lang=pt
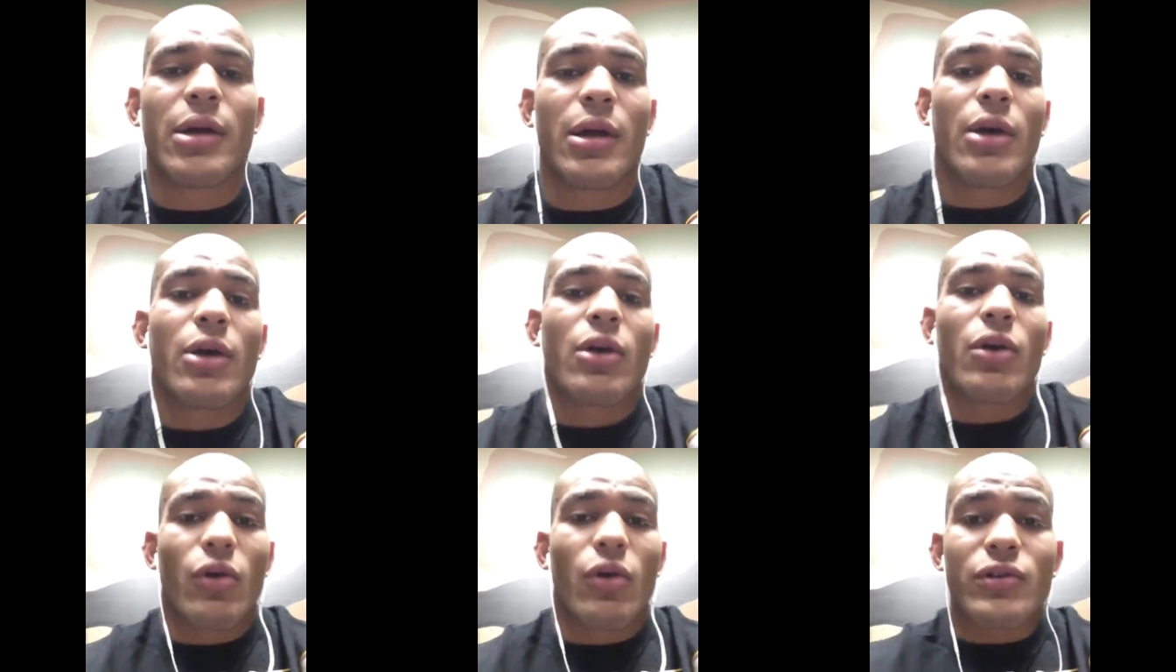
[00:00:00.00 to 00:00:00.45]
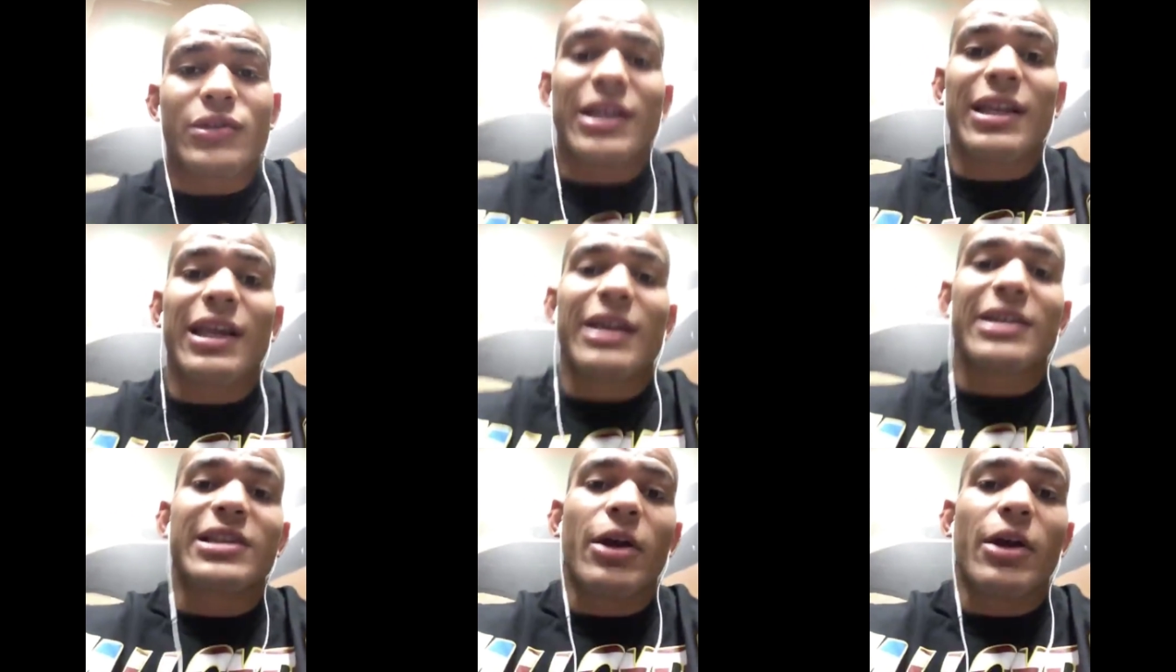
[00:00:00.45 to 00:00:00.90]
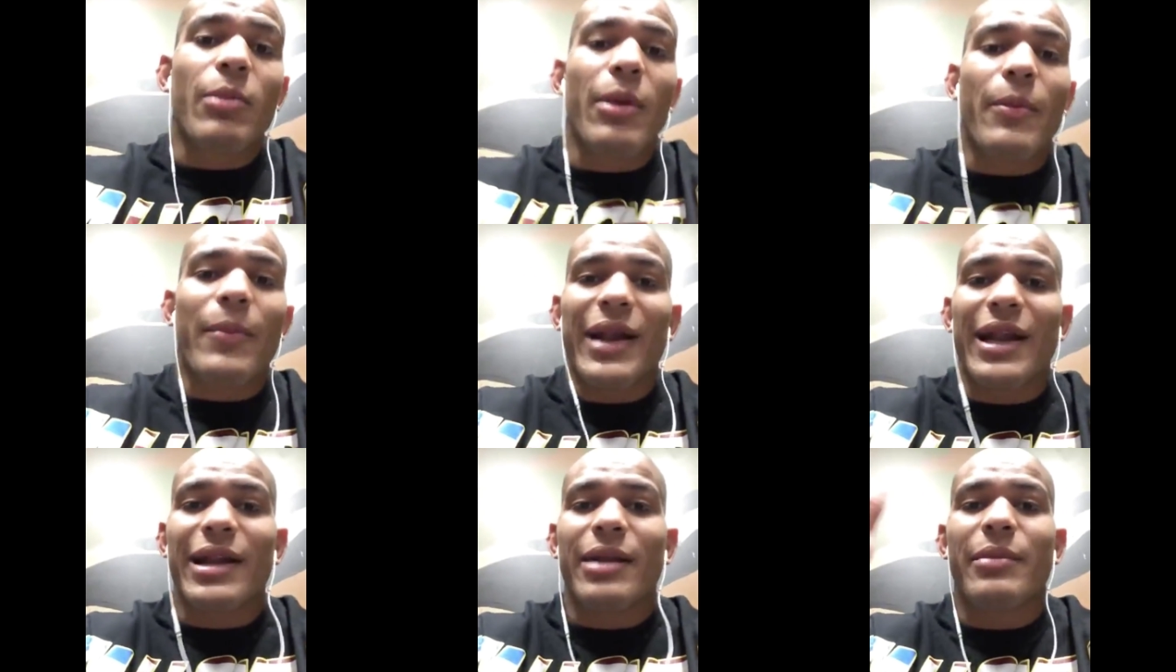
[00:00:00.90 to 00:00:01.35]
Ou se ele achar uma
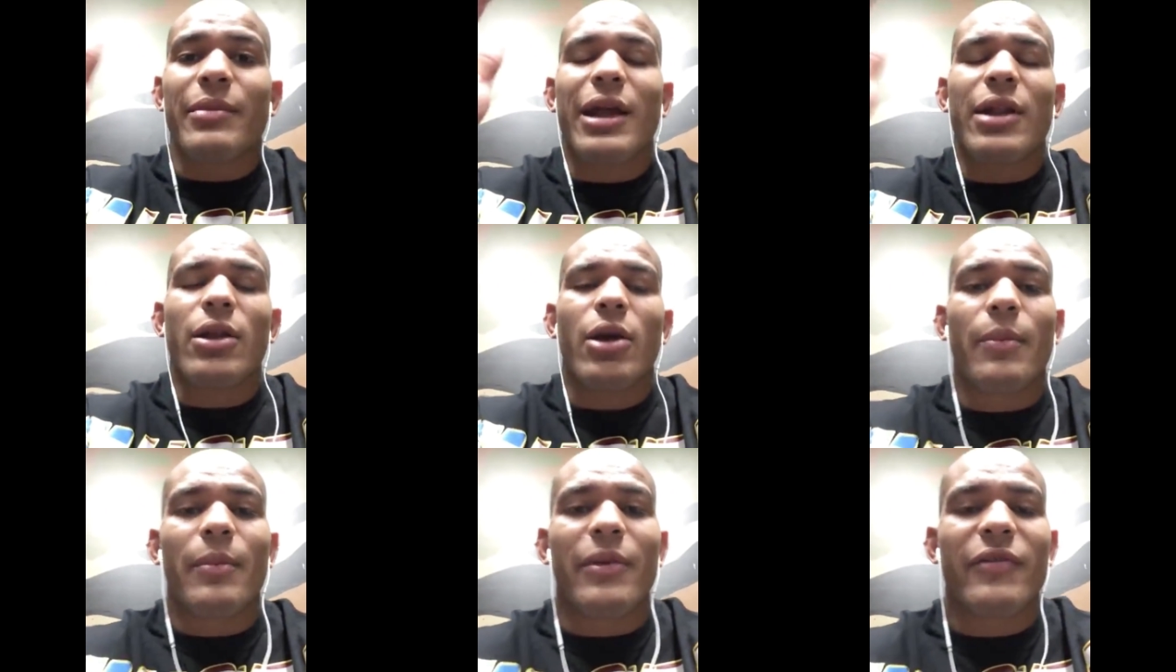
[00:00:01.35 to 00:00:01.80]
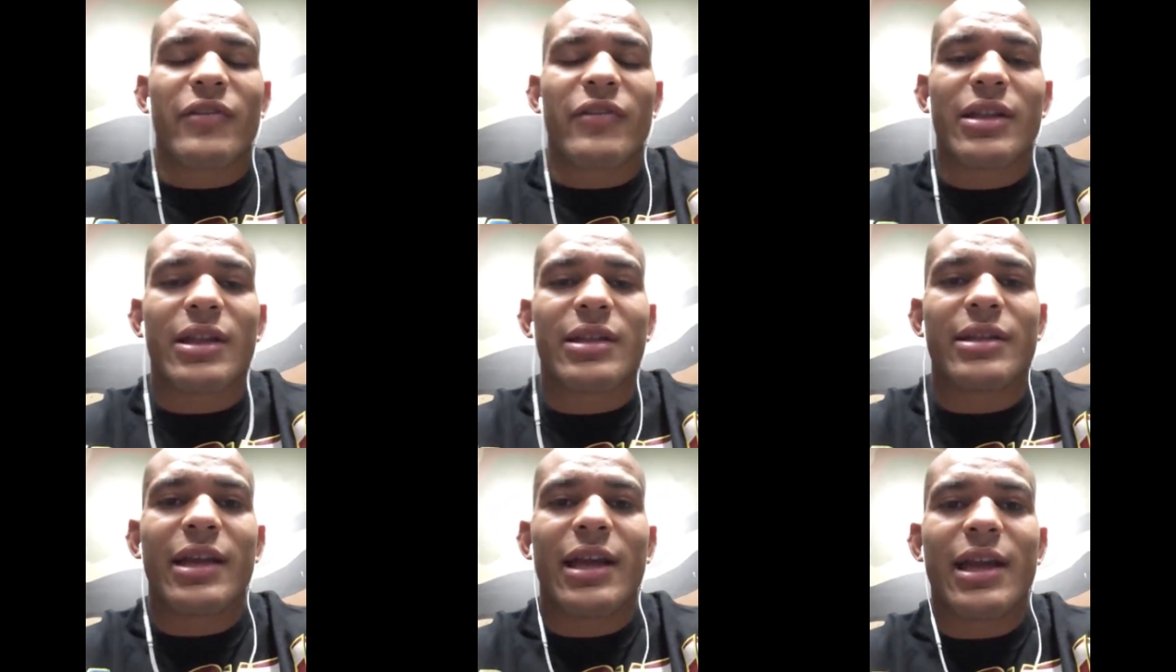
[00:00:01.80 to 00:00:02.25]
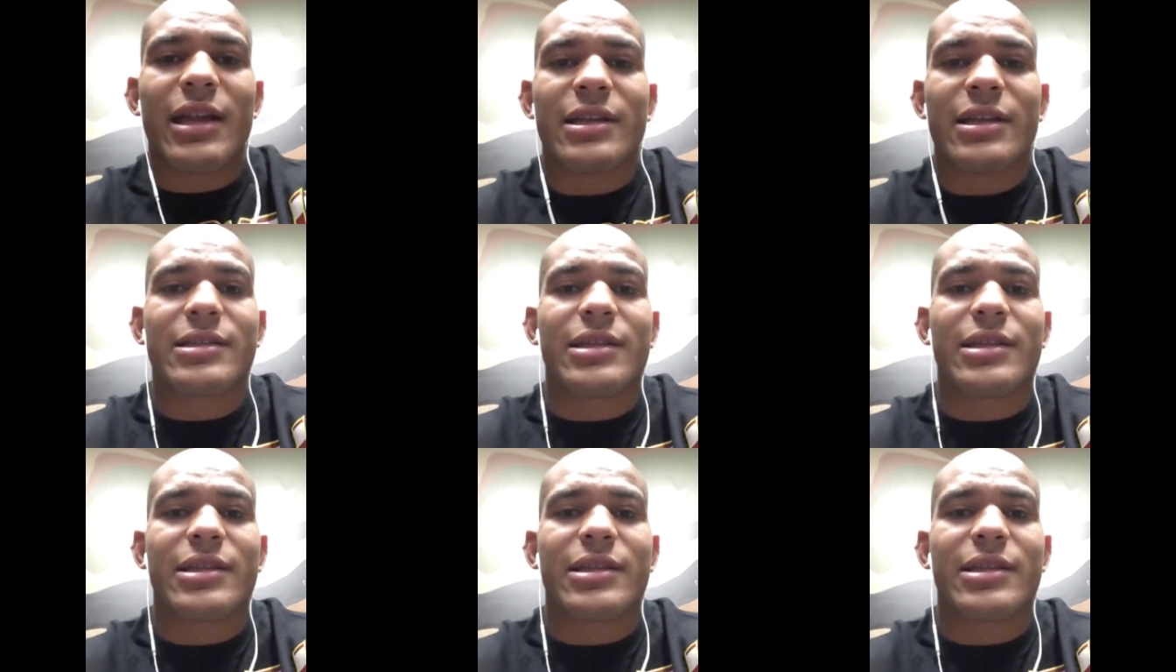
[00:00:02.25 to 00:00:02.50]
parada melhor para a vida dele, se ele